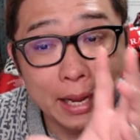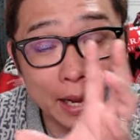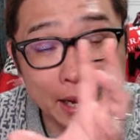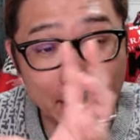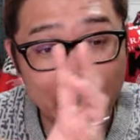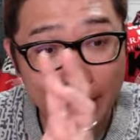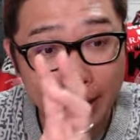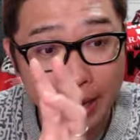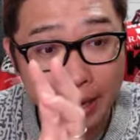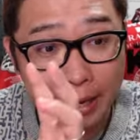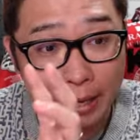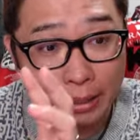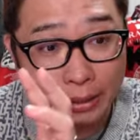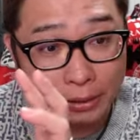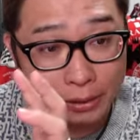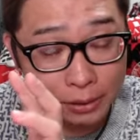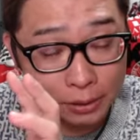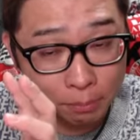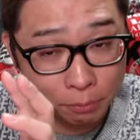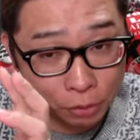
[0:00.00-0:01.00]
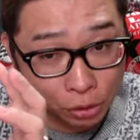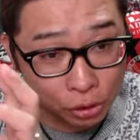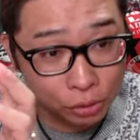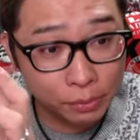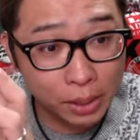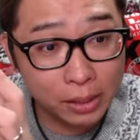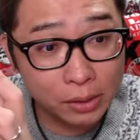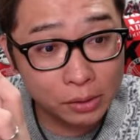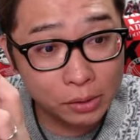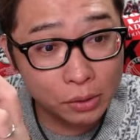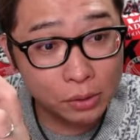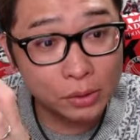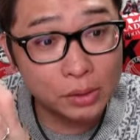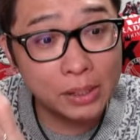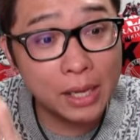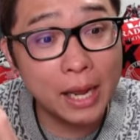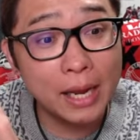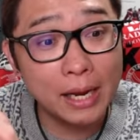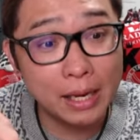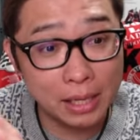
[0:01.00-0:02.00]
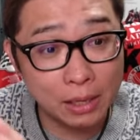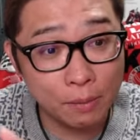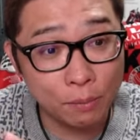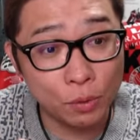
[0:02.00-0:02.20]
えー、ズーム X の使い方